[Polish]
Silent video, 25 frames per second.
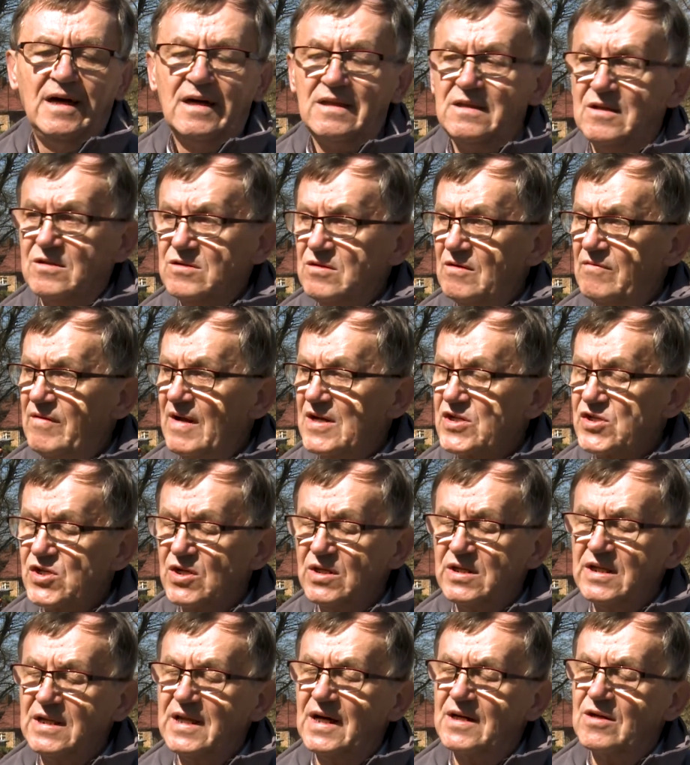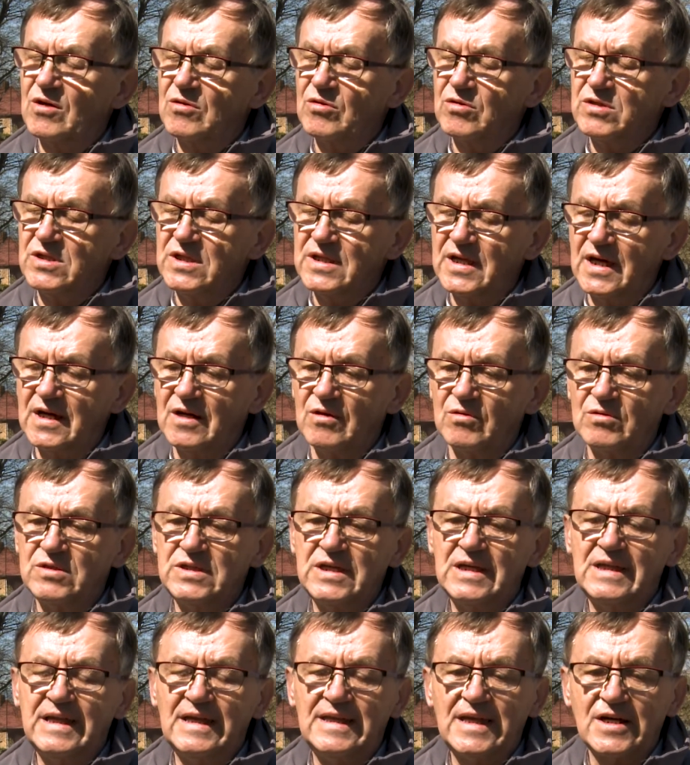no to walczyli dla kogo innego.
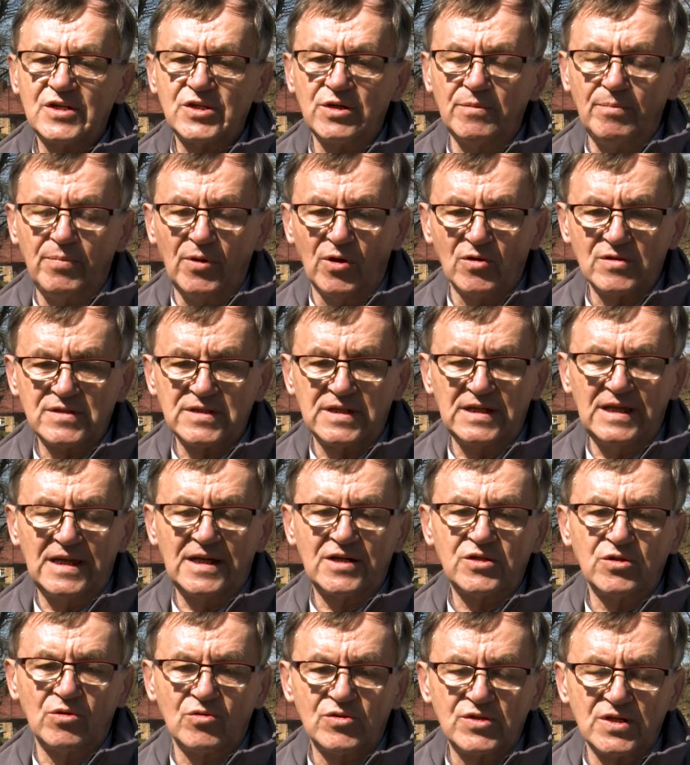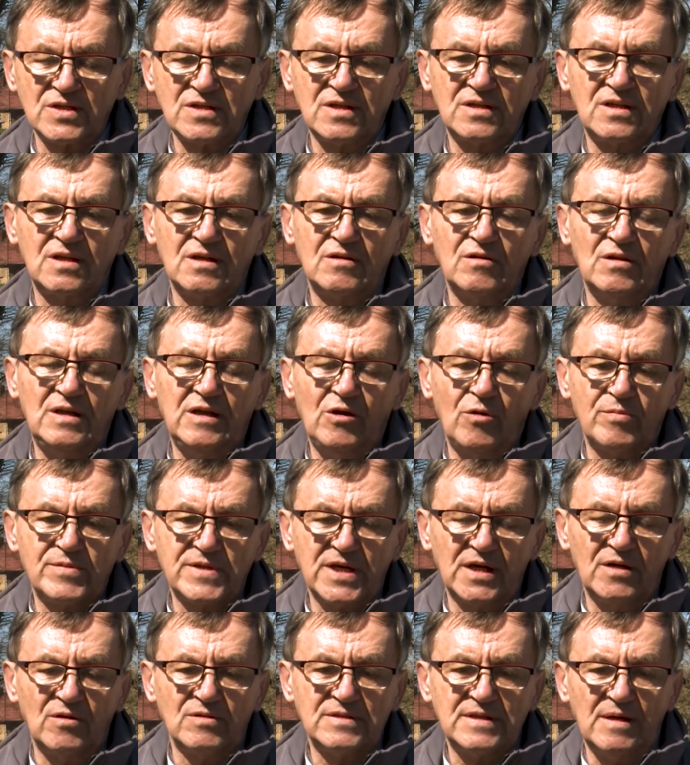Nie dla naszej Polski, dla naszej ojczyzny, tylko dla
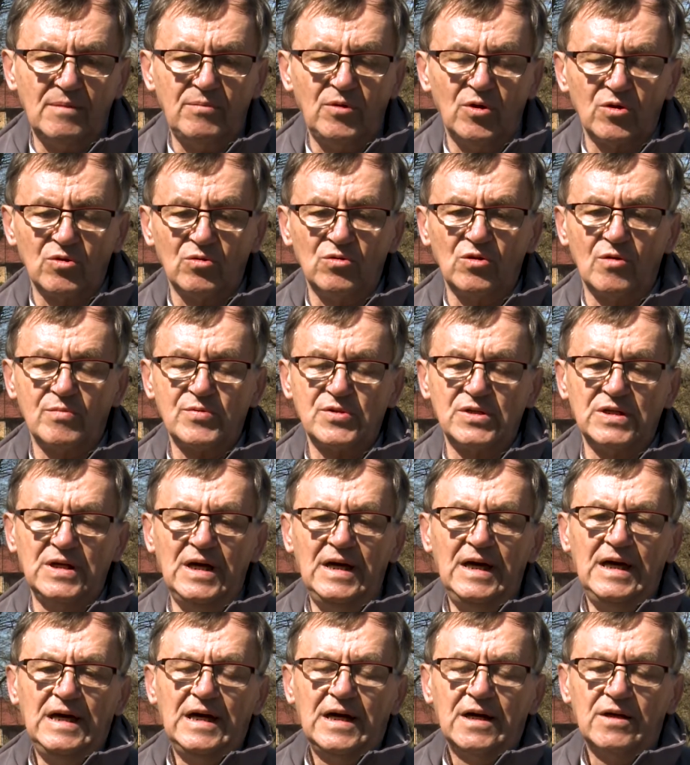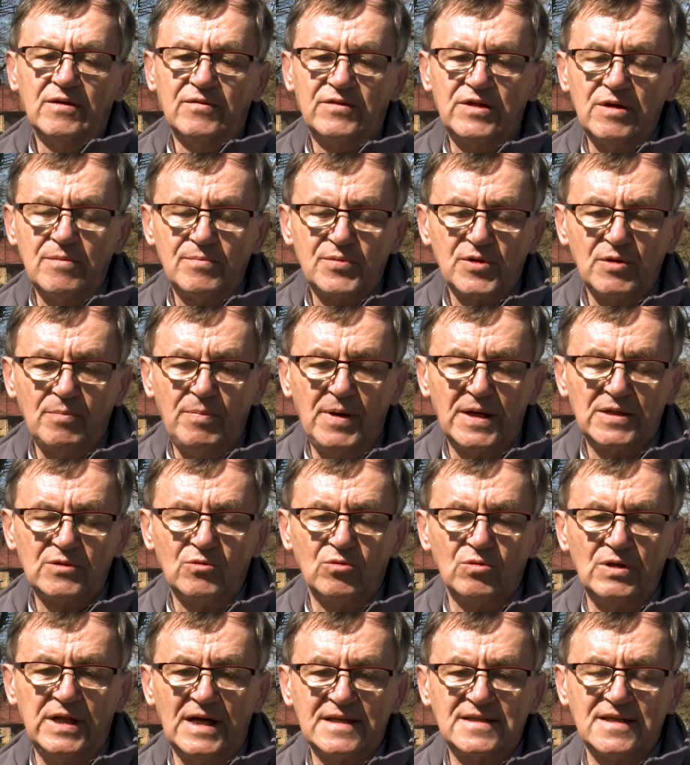obcego zaboru. No przy, w tym
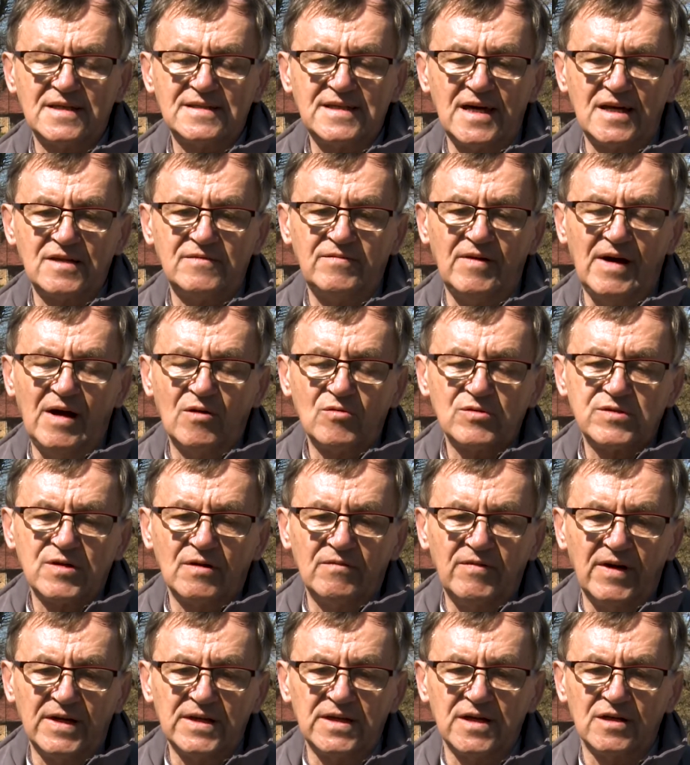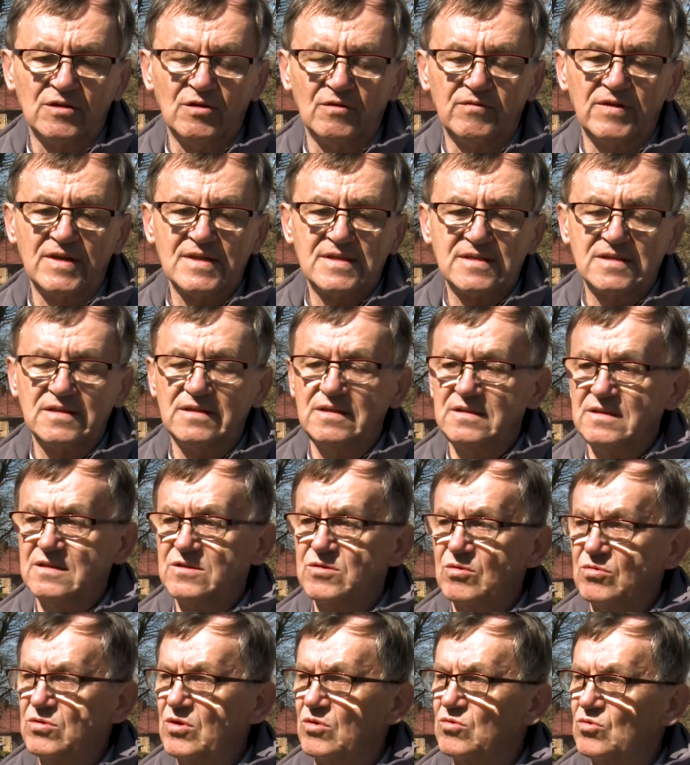przypadku dla Cesarstwa Austro-Węgier. No więc
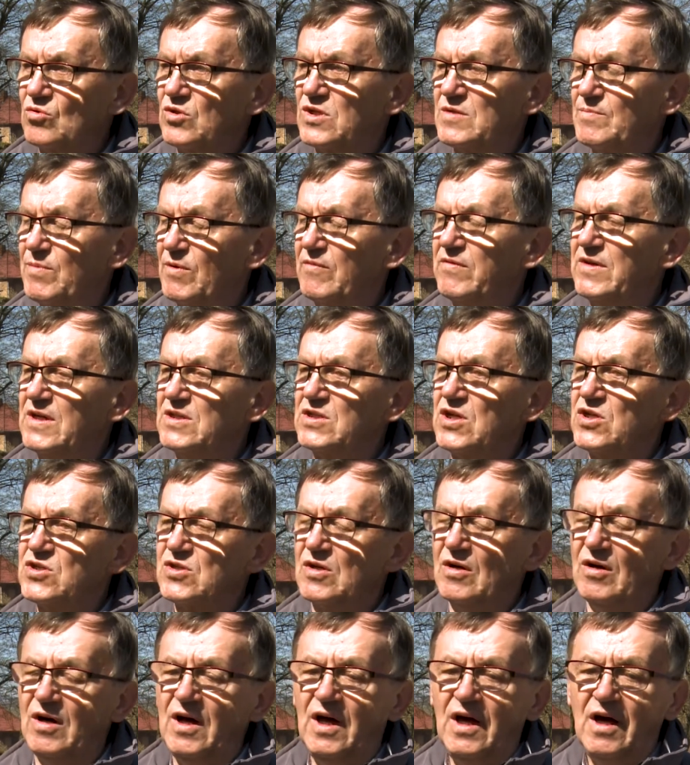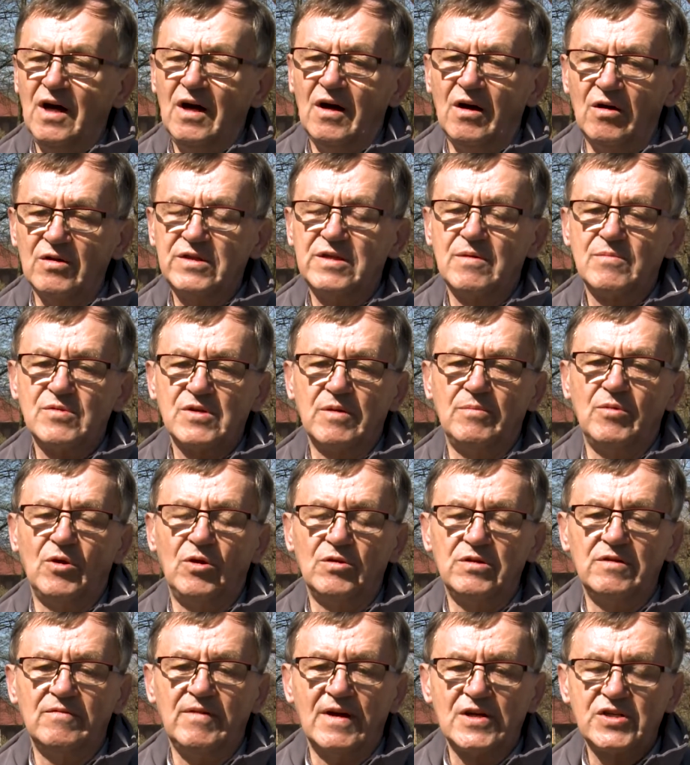trudno tu jest powiedzieć o, o tym, żeby
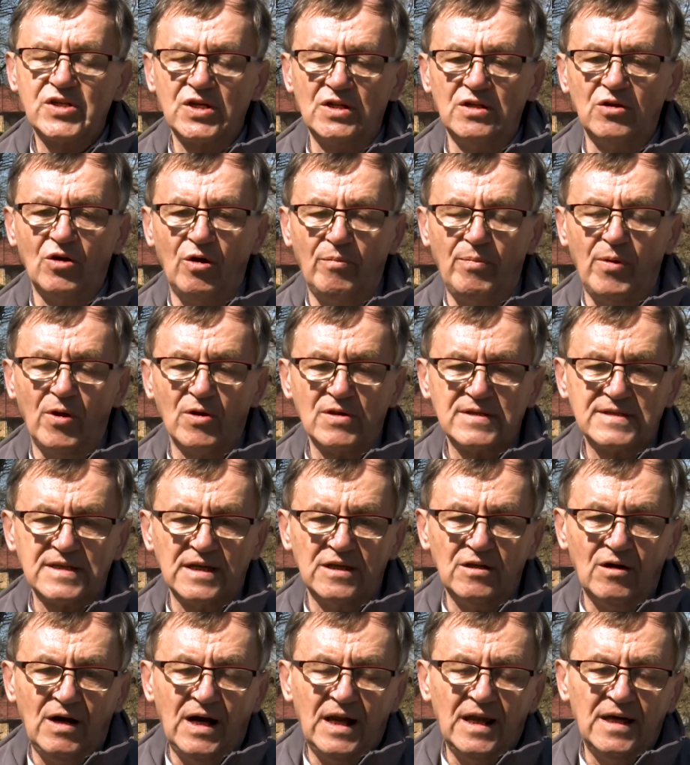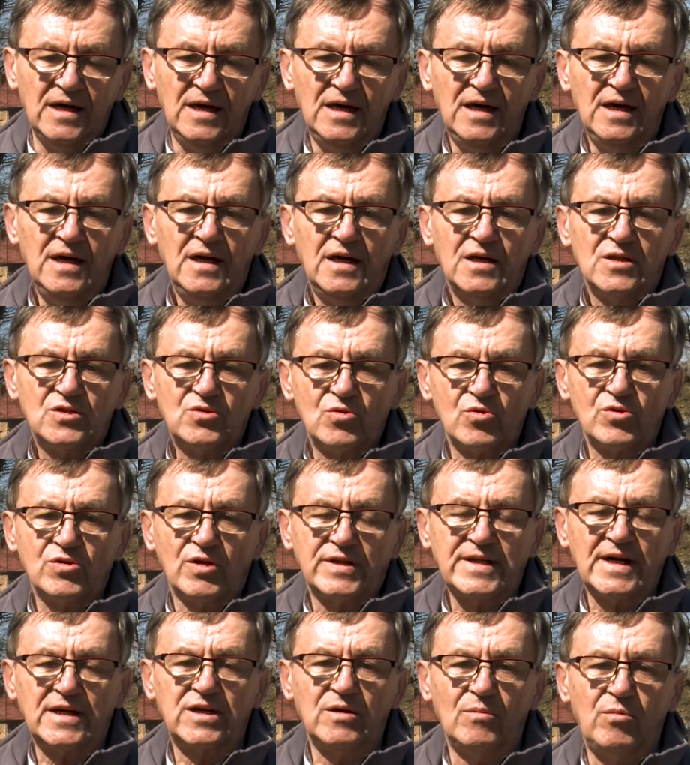oni walczyli o Polsce. No ale cóż, cóż,
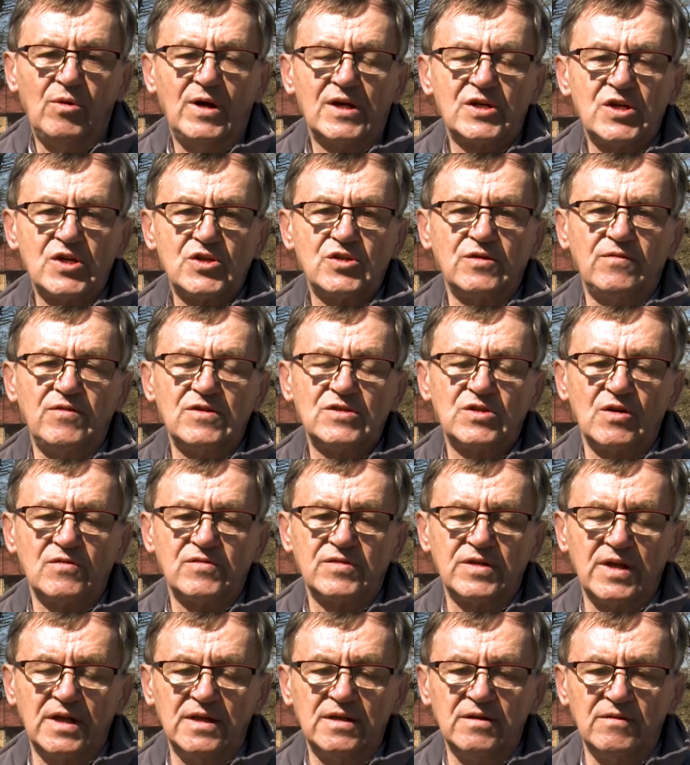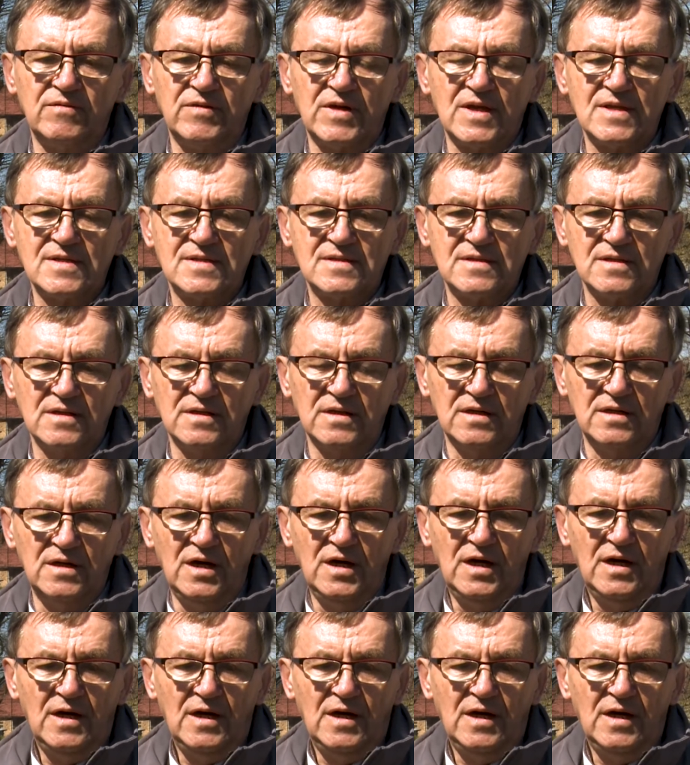no takie była rzeczywistość wtedy, więc y,